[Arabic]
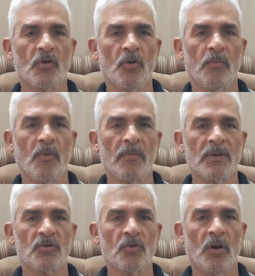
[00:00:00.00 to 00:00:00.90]
الام
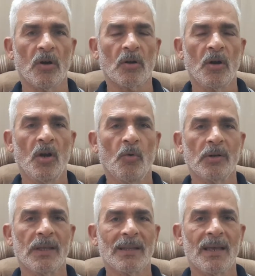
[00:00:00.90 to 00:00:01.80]
بالذعر
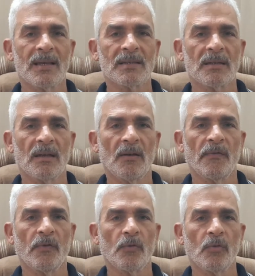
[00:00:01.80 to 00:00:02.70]
وتدهس
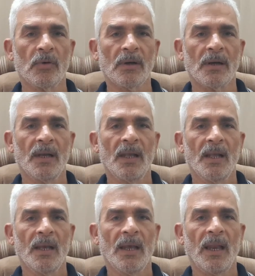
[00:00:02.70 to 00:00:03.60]
الفروخ
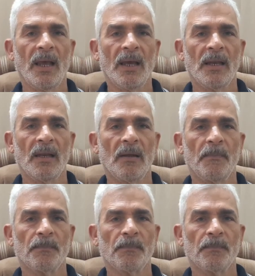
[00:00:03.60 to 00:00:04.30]
الحاله